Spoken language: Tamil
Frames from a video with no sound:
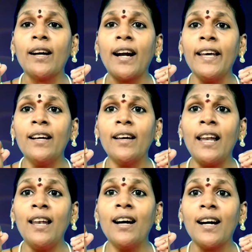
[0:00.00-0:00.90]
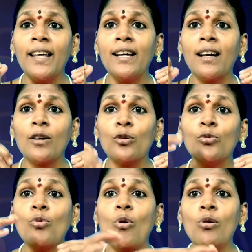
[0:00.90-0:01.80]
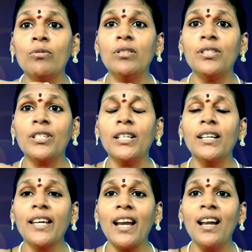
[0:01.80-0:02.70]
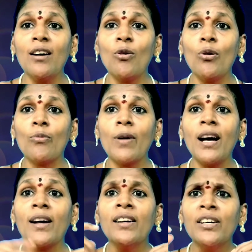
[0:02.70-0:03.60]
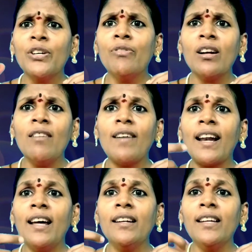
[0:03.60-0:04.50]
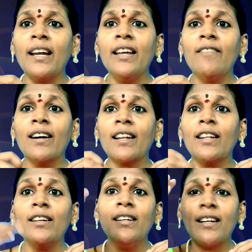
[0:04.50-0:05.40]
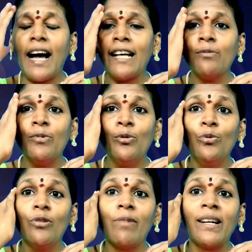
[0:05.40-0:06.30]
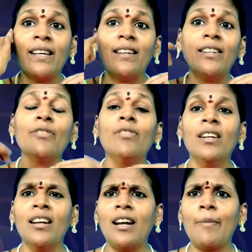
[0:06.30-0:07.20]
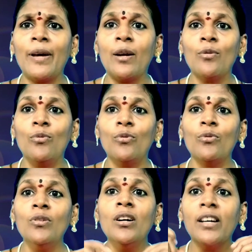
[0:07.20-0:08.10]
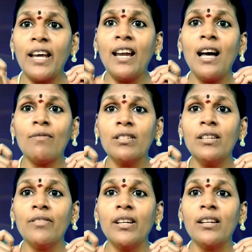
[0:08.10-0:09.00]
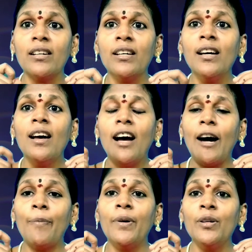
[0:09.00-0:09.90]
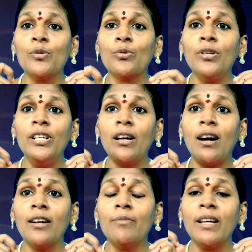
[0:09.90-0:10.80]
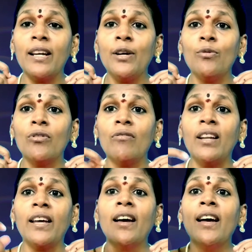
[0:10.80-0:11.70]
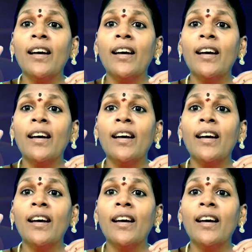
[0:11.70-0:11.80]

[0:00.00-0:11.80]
கடை எல்லா கடைக்காரனுக்கும் கோவம் வந்துருச்சு என்ன கோவம்னா இவர் என்ன வராரு எண்ணெயை வாங்குறாரு காசு மட்டும் கொடுக்க மாட்டேங்கிறாரு இவருக்கு என்ன நாம எண்ணெய் கொடுக்கணும் என்ன அவசியம் வேண்டியிருக்கு அப்படின்னு சொல்லி யாரும் எண்ணெய் கொடுக்கவில்லை